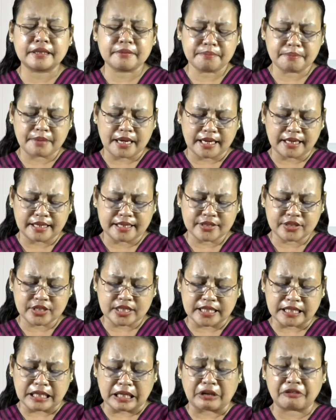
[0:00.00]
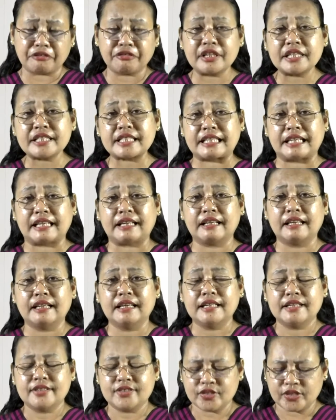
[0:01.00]
kembali secara fisik
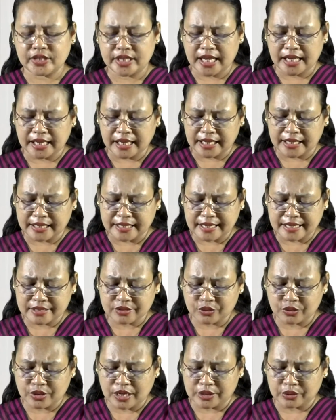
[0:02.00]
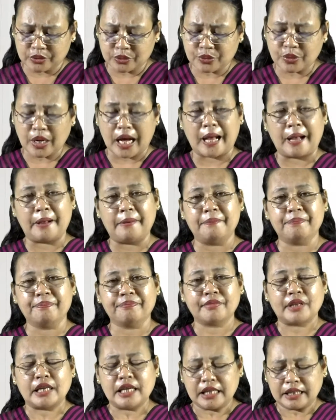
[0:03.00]
sedangkan dia sudah tua.
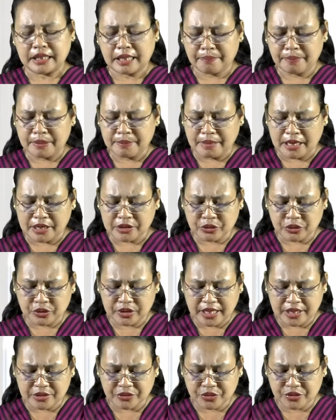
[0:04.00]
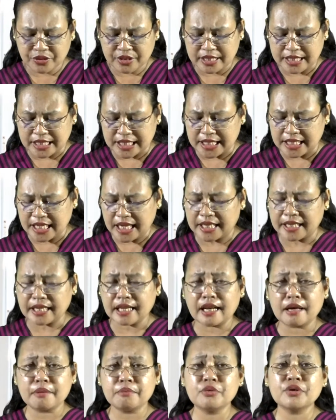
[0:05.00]
Tapi maksud Yesus di sini
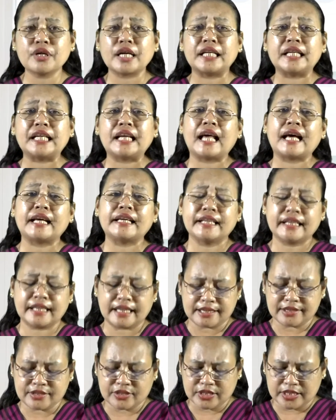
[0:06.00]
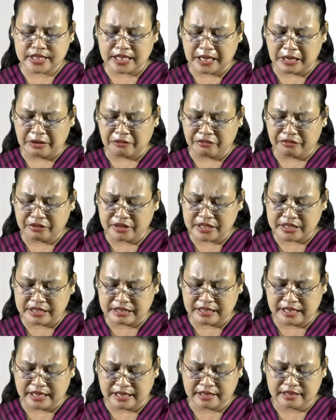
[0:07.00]
adalah bukan dilahirkan secara
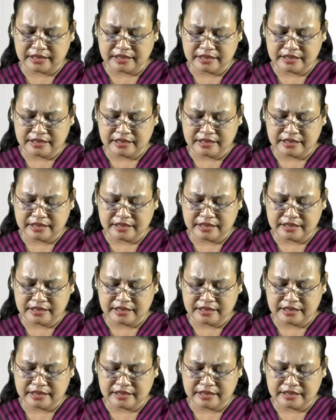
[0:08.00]
fisik,